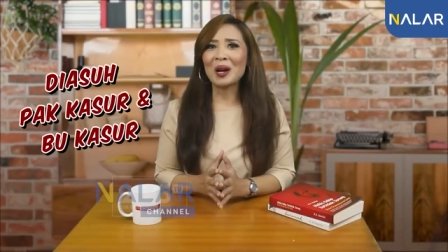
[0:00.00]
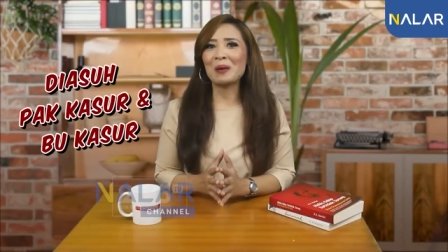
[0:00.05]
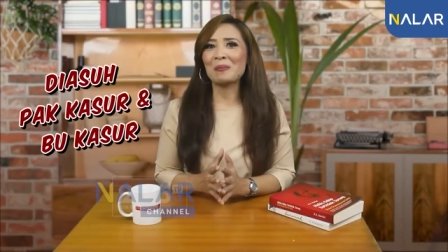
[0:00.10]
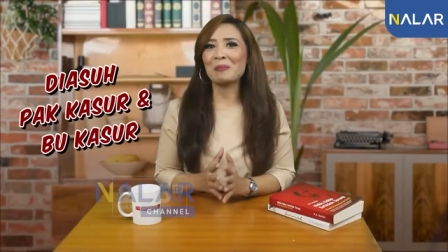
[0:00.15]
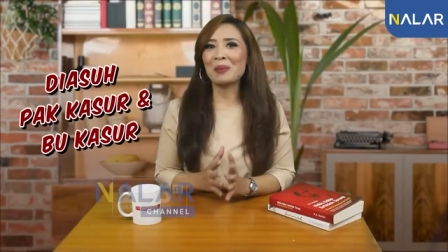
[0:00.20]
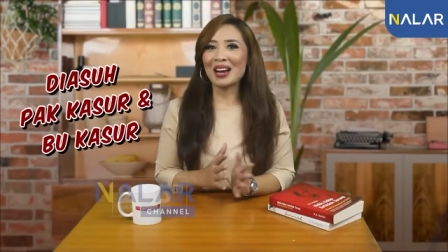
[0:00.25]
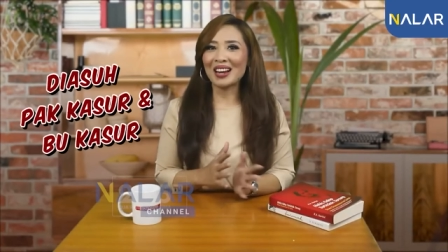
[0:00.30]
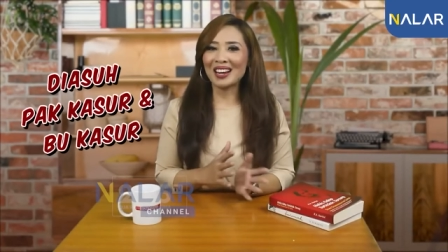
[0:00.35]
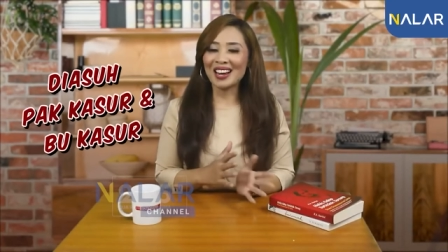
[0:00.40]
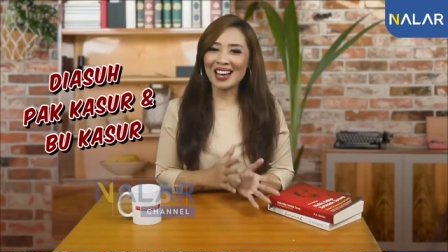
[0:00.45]
oleh
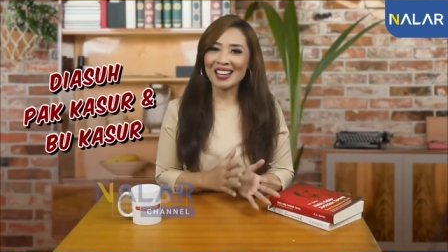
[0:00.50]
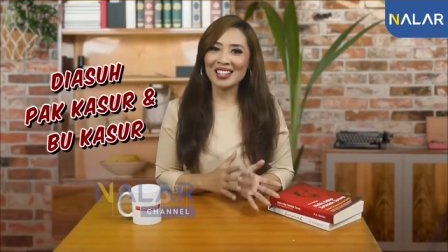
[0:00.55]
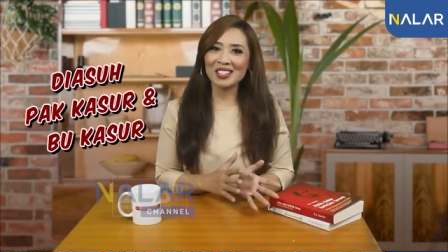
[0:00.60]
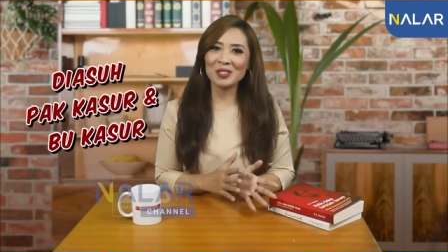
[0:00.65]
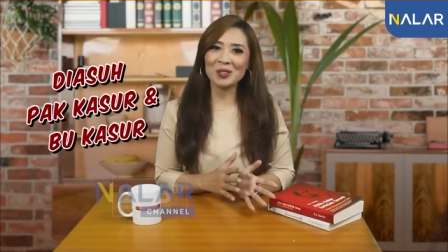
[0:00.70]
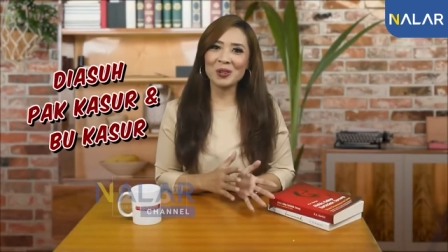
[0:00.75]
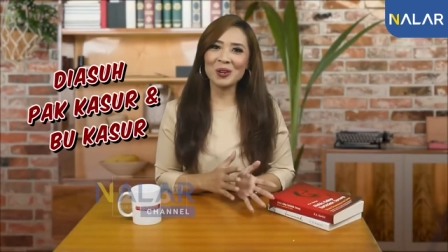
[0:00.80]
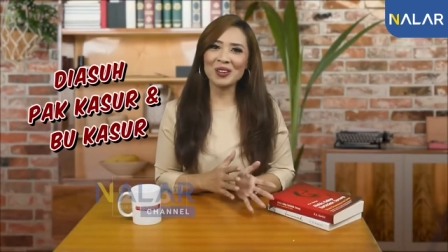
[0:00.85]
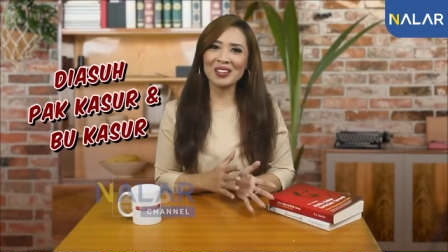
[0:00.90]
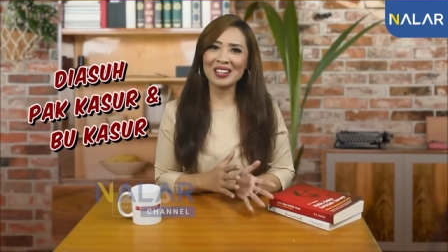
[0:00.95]
Pak
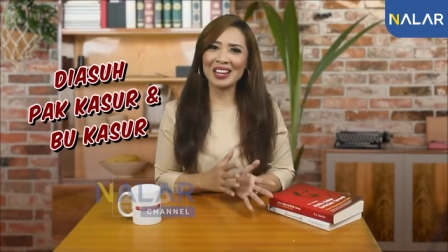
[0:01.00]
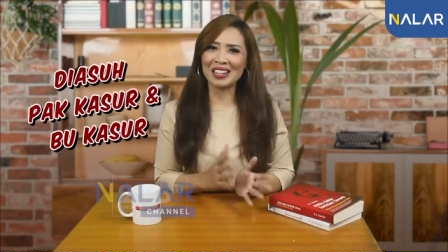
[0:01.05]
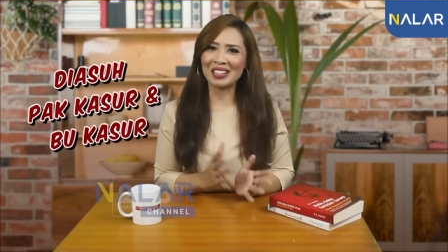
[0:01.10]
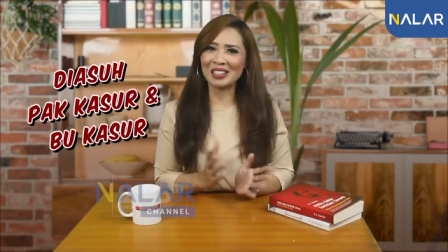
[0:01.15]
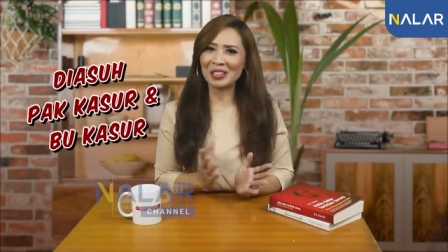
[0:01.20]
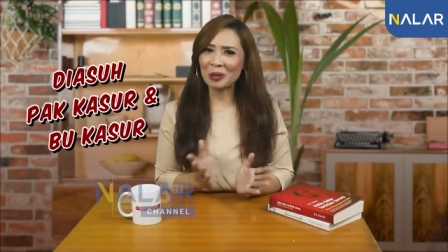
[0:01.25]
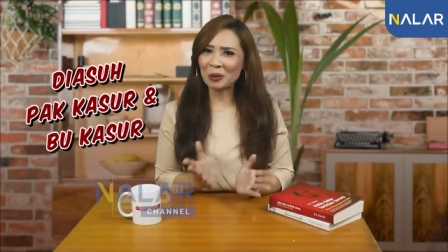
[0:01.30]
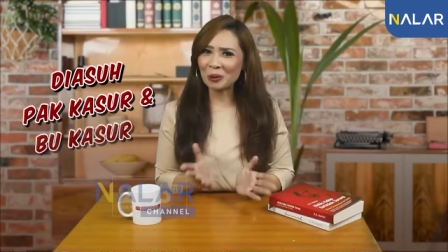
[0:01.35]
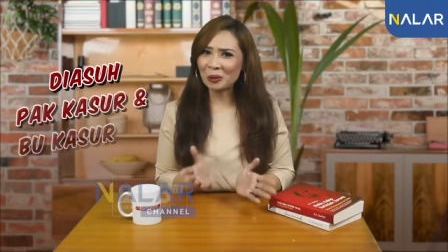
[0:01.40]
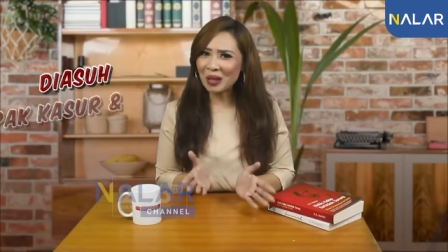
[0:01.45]
Kasur dan
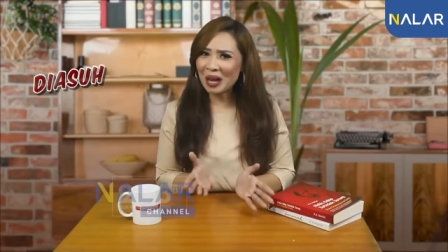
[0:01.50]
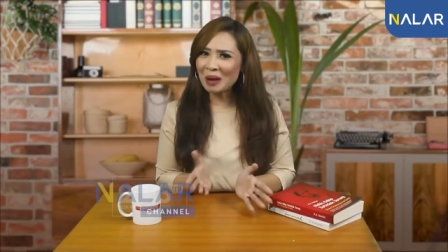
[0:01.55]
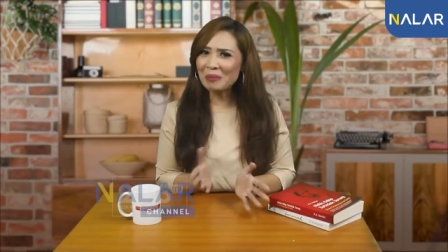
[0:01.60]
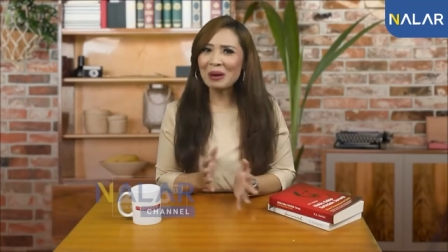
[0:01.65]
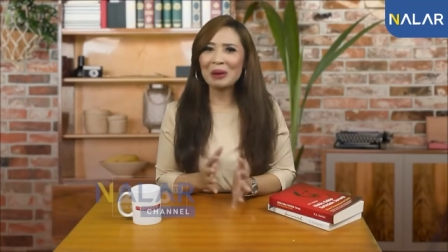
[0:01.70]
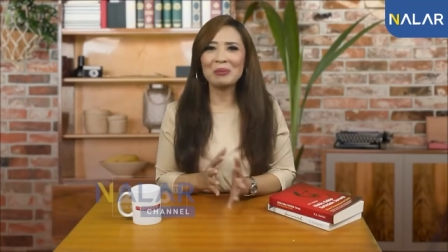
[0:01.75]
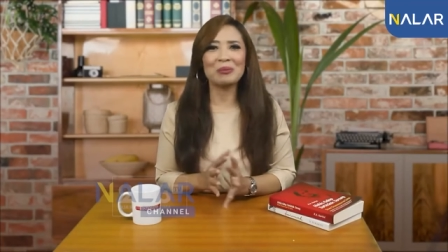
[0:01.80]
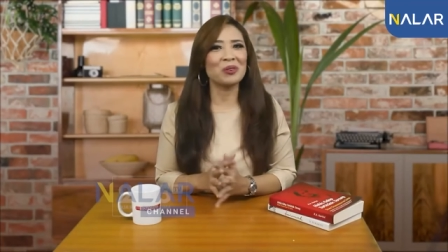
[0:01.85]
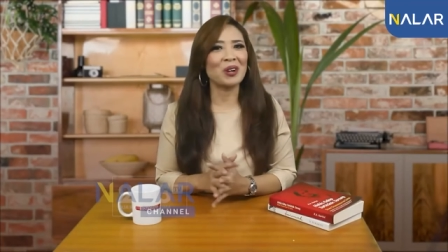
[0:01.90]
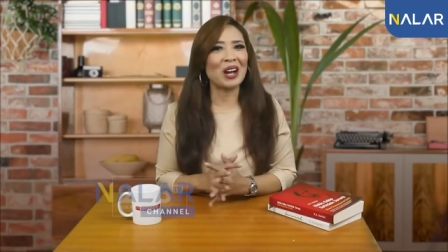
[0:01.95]

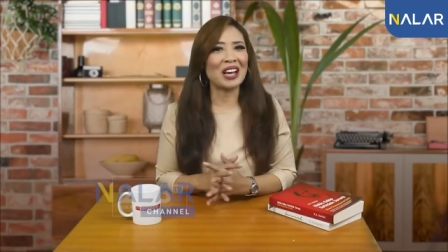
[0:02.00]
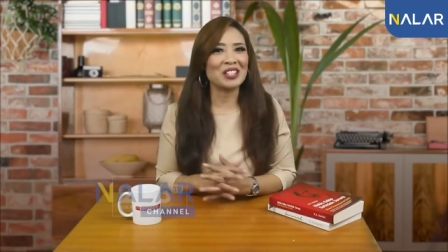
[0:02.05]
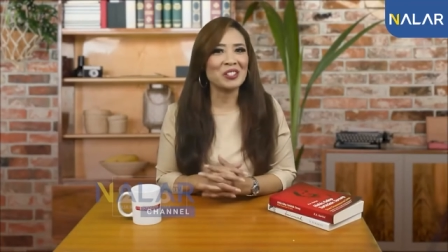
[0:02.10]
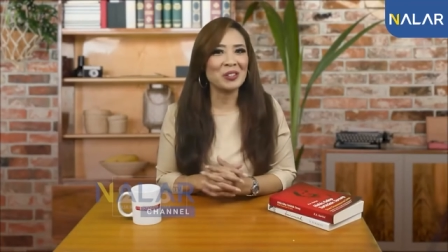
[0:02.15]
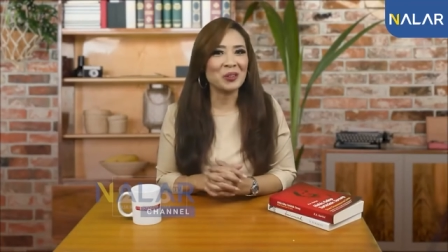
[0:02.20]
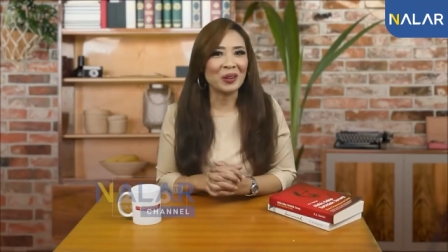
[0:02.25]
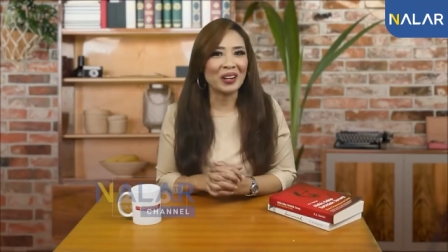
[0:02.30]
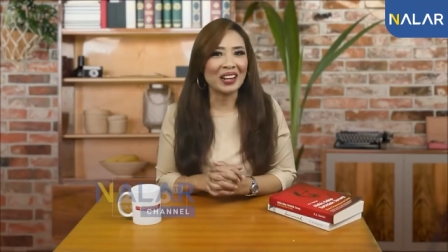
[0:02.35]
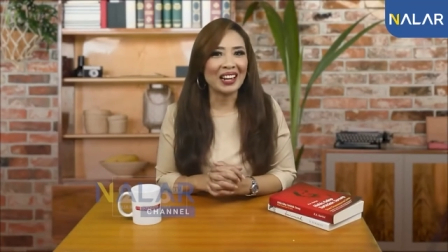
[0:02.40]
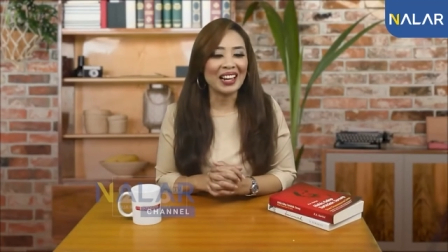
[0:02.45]
terutama Bu
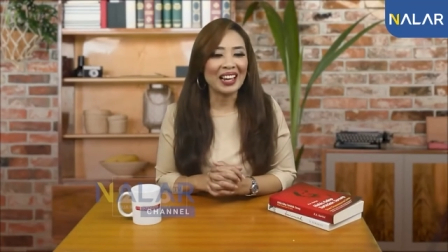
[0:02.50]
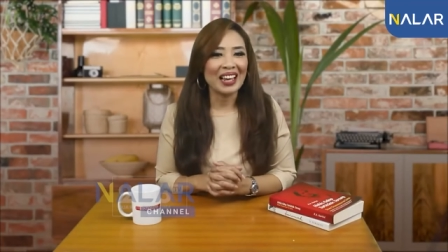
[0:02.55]
Kasur.